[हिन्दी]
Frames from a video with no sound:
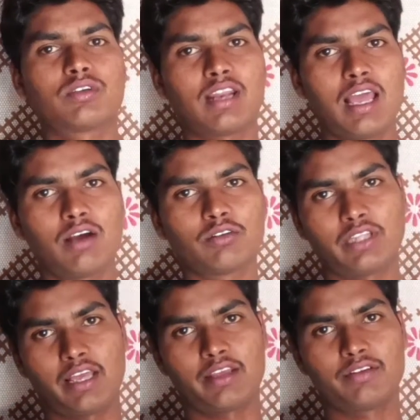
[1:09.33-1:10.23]
किराया
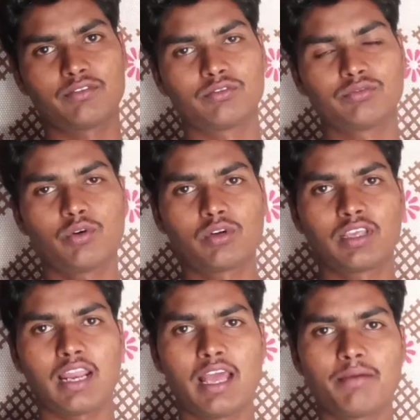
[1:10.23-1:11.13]
होता है वो
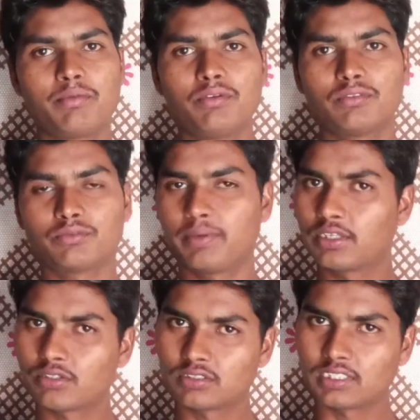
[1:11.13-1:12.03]
किराया भी
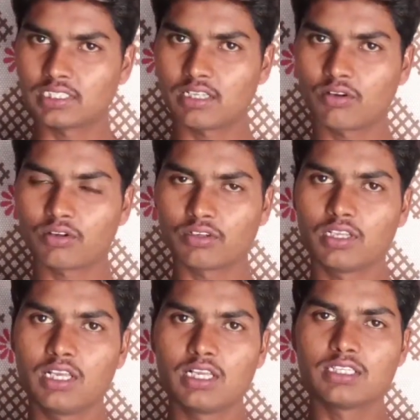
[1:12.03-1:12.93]
फिक्स होता था और
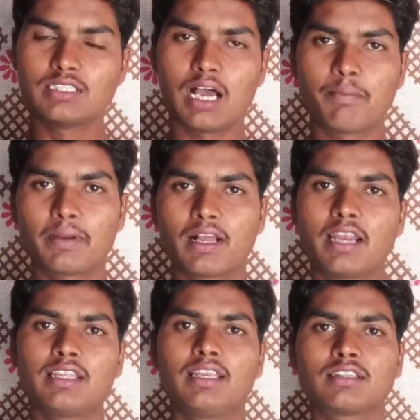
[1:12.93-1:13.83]
जहाँ पर
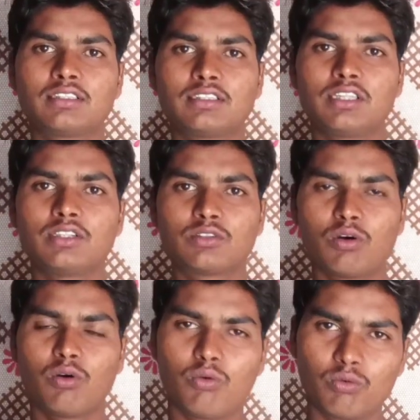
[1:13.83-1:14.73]
गाड़ी लगती थी
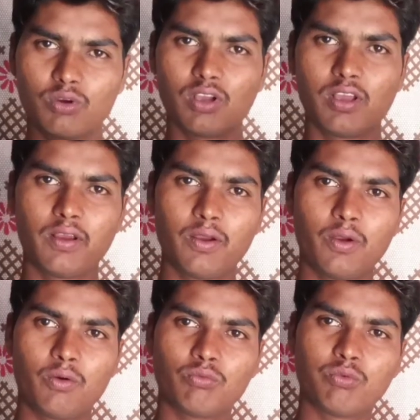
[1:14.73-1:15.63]
तो
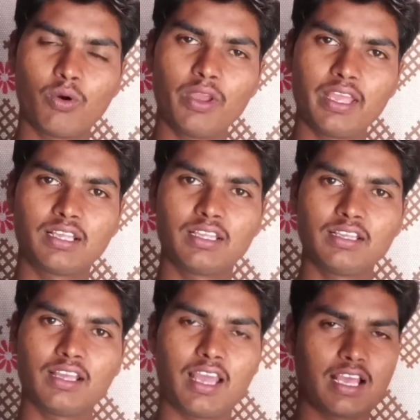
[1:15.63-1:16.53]
वो एक
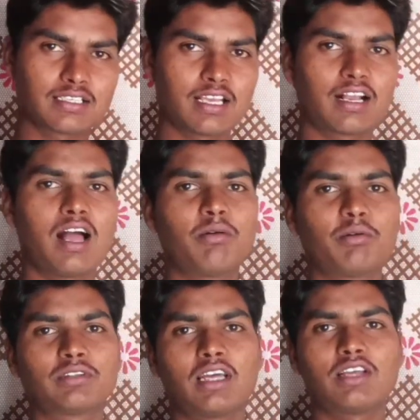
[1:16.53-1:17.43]
ऐसा काम
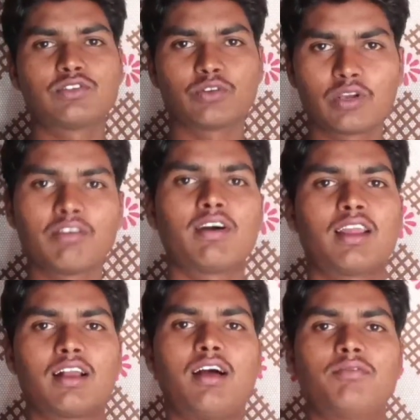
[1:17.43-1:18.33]
होता है चोरी
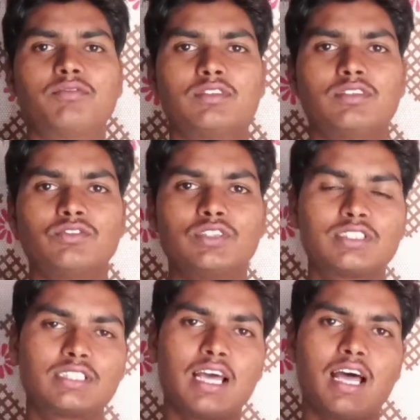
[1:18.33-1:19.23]
वाला काम
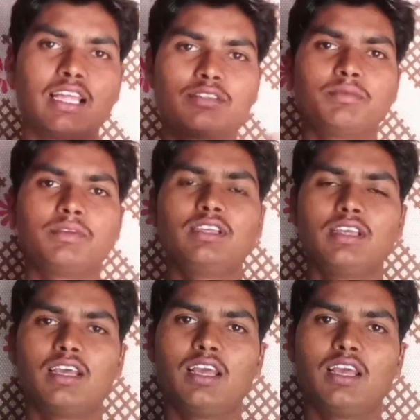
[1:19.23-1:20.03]
जिससे आदमी